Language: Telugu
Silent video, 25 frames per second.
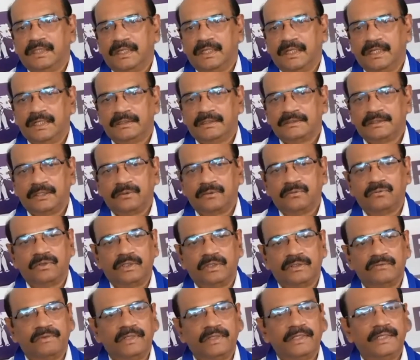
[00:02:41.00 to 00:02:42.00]
ఆయన
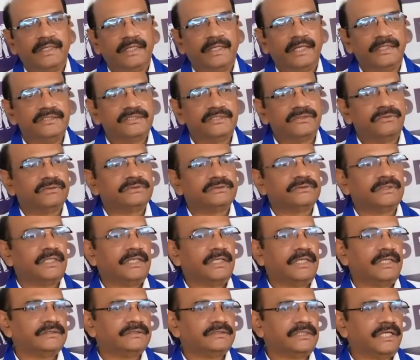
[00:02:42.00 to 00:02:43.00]
తనకున్నటువంటి ఐదు
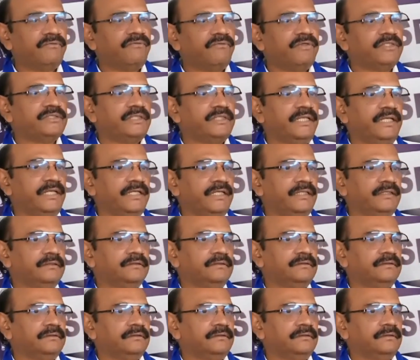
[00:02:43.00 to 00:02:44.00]
సంవత్సరాల సర్వీస్ని
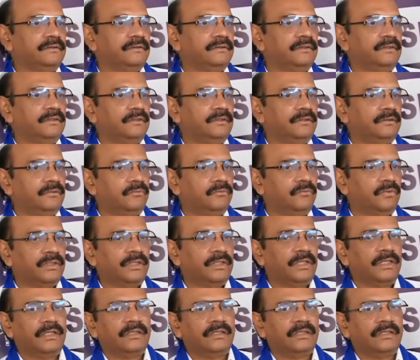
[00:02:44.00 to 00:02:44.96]
ఒక